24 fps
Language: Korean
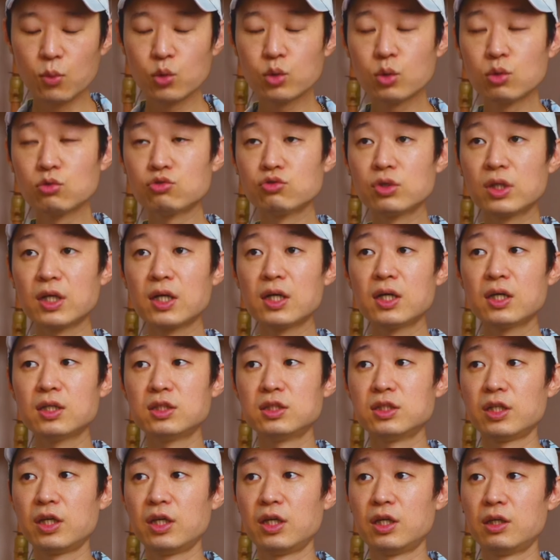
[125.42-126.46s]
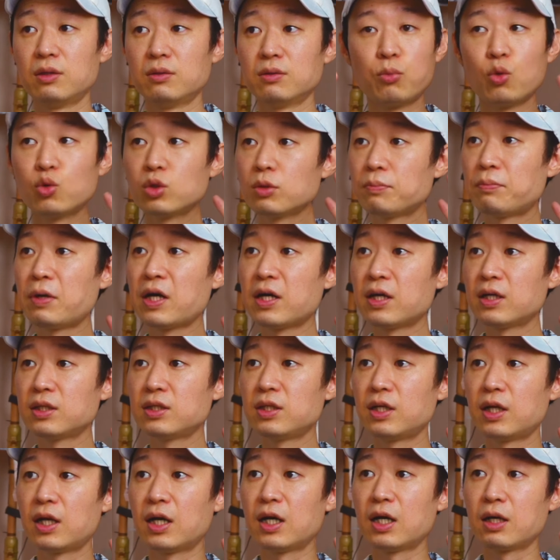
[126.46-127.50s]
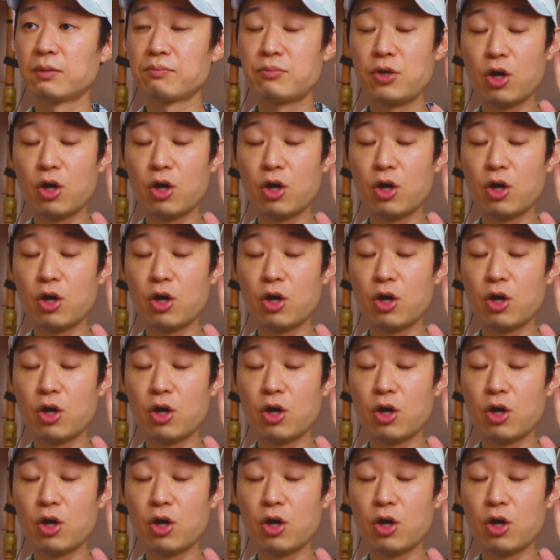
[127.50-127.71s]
보통 우리가 이제 보드판이랑